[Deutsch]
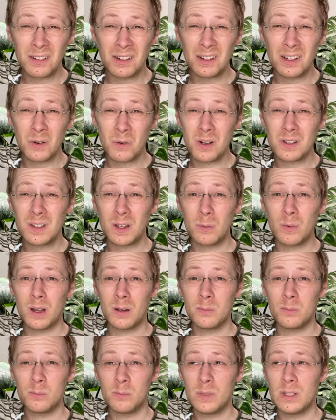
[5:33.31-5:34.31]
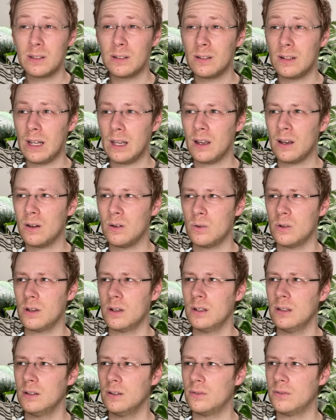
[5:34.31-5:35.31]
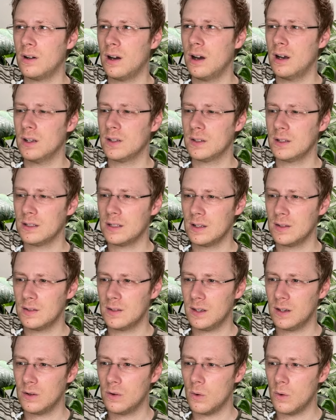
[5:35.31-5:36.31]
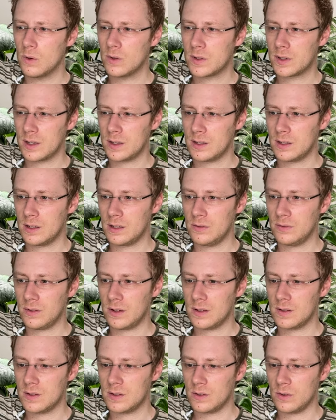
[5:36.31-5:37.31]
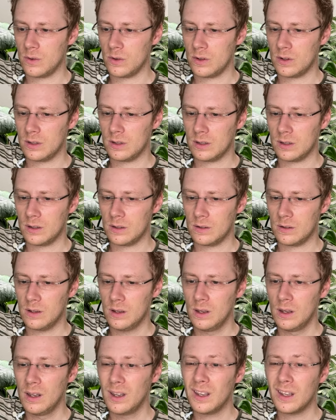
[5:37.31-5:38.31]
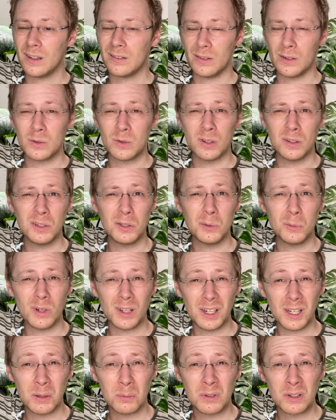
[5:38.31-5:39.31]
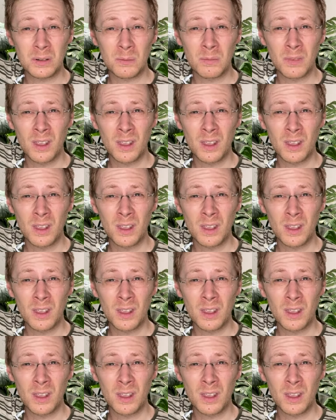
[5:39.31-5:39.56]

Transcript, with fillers: dann dauert es aber ein bisschen länger oder die Gefahr ist halt dann sehr groß, dass die Pflanze euch äh, eventuell nicht überlebt.